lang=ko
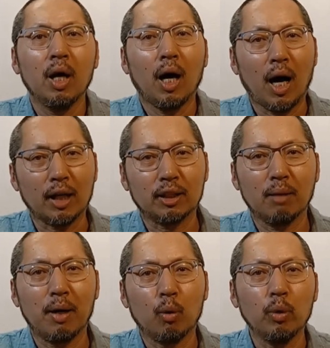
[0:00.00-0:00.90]

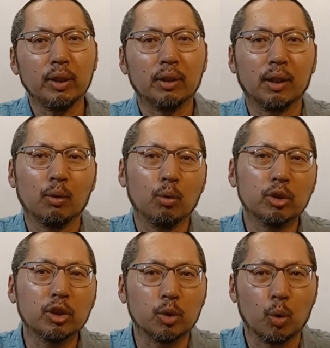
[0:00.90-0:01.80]
학대받고 있다고
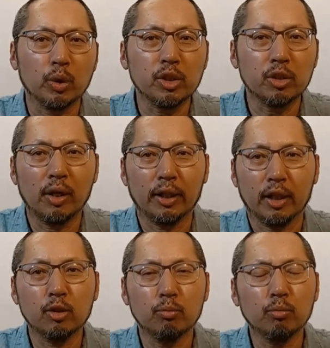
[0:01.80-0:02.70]
스스로 인정하기엔
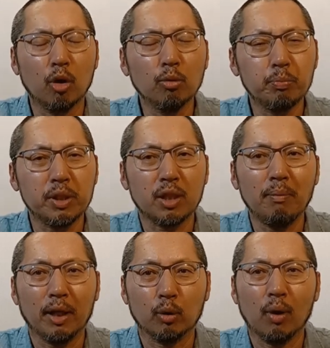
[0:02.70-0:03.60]
좀 너무
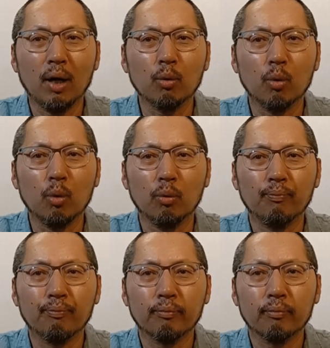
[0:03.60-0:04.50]
비참하기도 하고
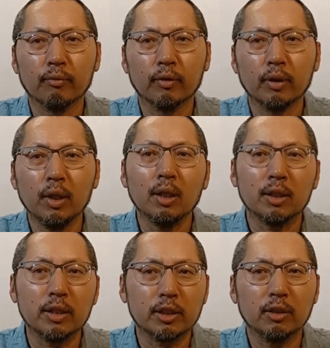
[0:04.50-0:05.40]

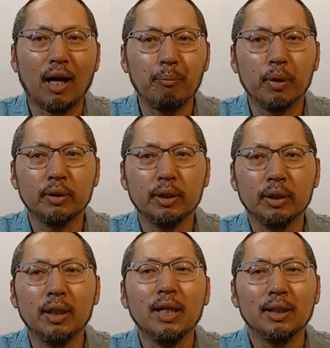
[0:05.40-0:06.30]
그래서 남편이
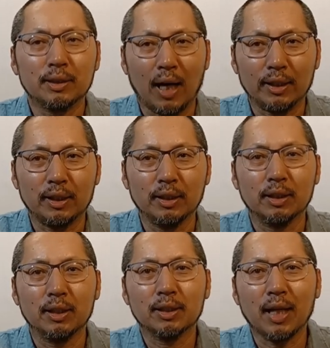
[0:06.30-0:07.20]

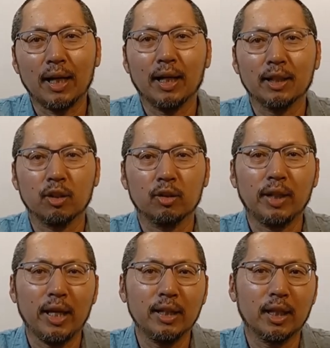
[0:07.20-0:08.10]
자신을 사랑해서
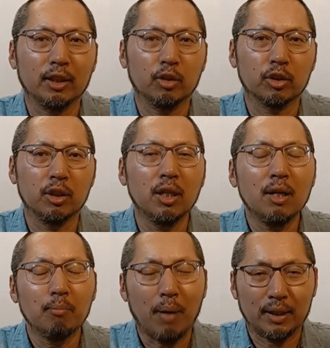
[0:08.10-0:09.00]
때린다는 것을
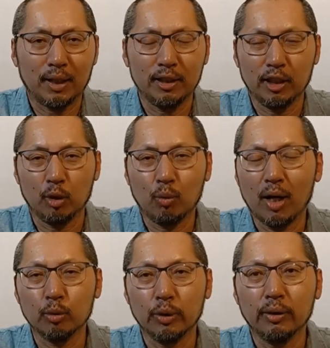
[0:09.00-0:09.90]
받아들이기도
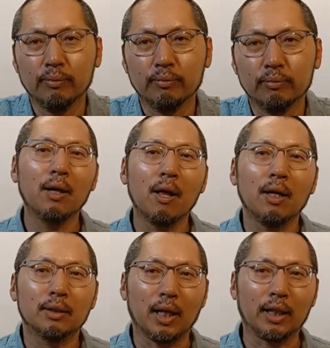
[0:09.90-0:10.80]
하고요.
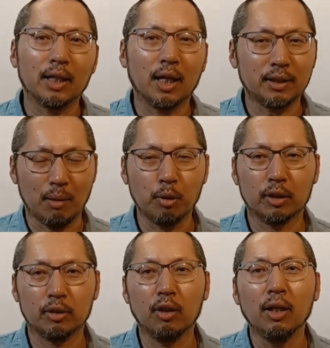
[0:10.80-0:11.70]
자기가
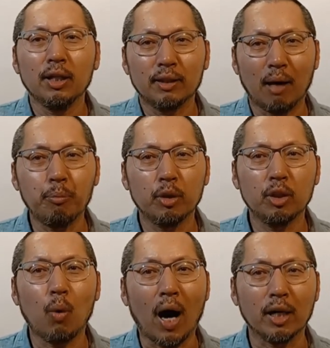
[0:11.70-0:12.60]
잘못해서 남편이
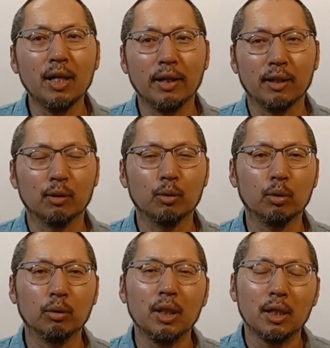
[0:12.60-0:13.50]
화를 낸다고
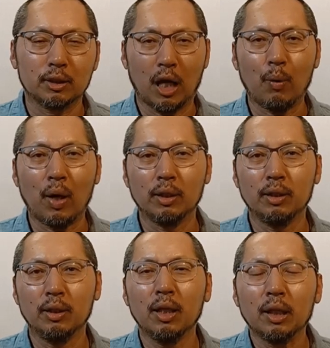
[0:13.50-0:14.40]
상황을
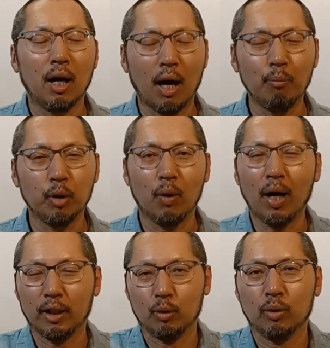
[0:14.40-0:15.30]

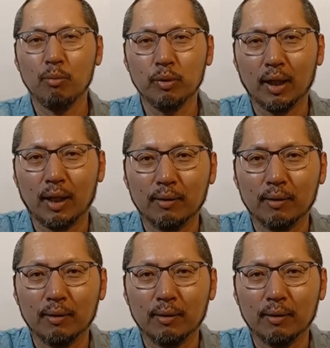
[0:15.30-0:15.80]
합리화하게도 됩니다.